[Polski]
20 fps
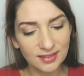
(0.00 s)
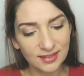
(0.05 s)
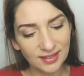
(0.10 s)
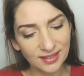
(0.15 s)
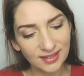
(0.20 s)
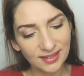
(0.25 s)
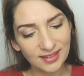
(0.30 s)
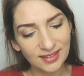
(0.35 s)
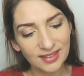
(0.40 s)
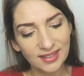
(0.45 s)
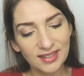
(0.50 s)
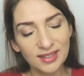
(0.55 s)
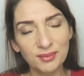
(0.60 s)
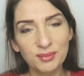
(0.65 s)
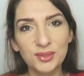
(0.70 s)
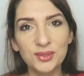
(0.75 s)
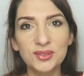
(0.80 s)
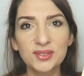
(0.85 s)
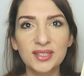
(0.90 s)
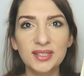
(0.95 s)
tak?
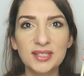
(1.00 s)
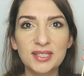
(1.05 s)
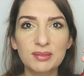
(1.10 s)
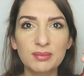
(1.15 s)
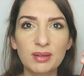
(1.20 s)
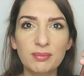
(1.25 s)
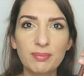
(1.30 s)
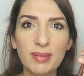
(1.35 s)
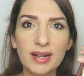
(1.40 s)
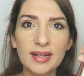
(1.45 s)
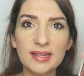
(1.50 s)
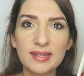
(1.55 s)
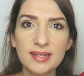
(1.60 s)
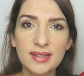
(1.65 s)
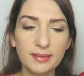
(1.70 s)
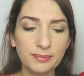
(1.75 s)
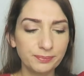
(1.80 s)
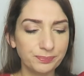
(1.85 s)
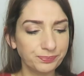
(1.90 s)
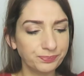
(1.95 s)
Bo tutaj trzymam
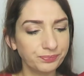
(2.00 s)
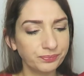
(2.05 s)
palce.